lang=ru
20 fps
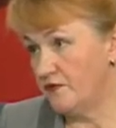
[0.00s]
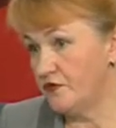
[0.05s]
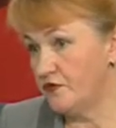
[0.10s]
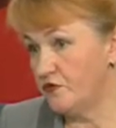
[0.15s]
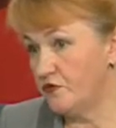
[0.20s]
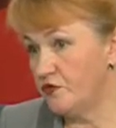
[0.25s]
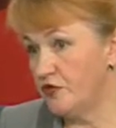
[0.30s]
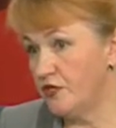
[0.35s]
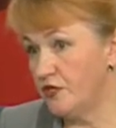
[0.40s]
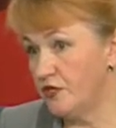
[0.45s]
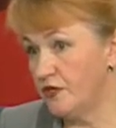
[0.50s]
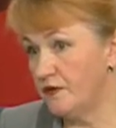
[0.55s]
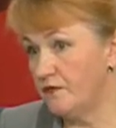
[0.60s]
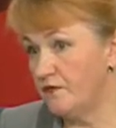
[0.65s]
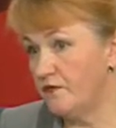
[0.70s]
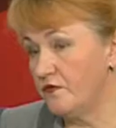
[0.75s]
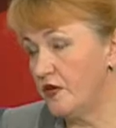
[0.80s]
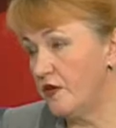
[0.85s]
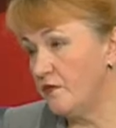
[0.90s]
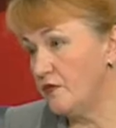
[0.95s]
Все-таки
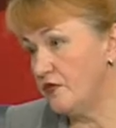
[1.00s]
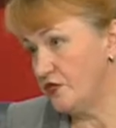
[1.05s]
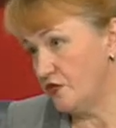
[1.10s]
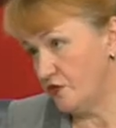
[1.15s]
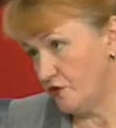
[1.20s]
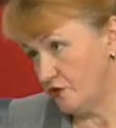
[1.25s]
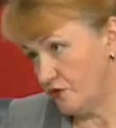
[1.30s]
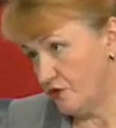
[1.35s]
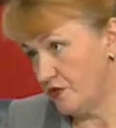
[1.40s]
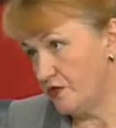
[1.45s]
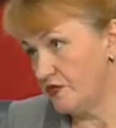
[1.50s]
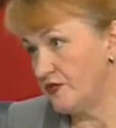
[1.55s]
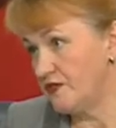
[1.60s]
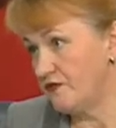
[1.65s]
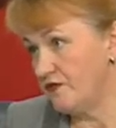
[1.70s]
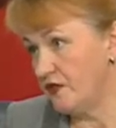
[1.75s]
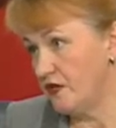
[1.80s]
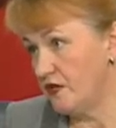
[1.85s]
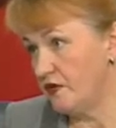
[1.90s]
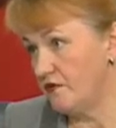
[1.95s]
время диктует и
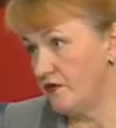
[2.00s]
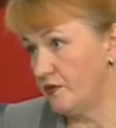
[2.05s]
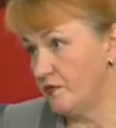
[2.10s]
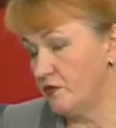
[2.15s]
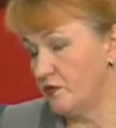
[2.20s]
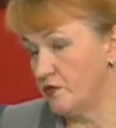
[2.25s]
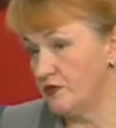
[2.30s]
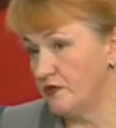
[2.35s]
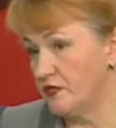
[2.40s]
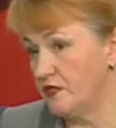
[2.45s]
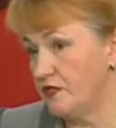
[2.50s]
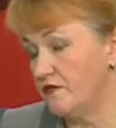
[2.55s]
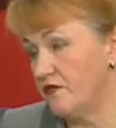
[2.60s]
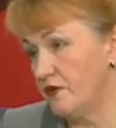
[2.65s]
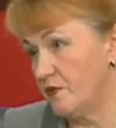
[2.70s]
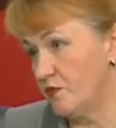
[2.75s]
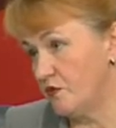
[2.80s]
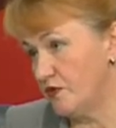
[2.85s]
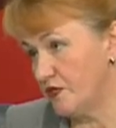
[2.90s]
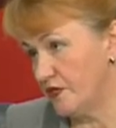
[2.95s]
свои вопросы. Это
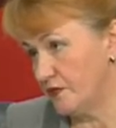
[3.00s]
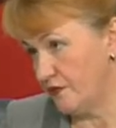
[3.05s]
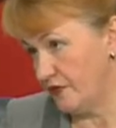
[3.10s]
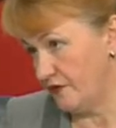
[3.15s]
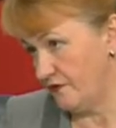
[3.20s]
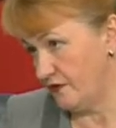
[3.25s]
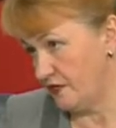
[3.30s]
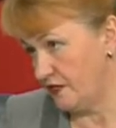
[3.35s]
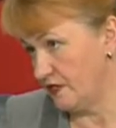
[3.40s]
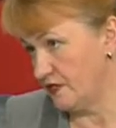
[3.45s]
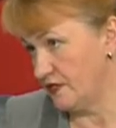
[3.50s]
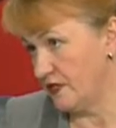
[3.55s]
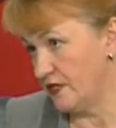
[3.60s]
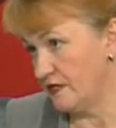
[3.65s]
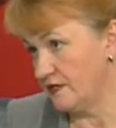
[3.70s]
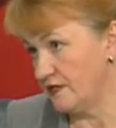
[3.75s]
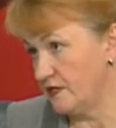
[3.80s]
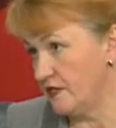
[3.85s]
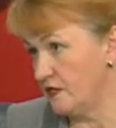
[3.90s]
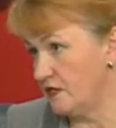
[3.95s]
вопросы
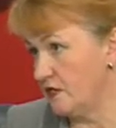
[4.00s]
приватизации,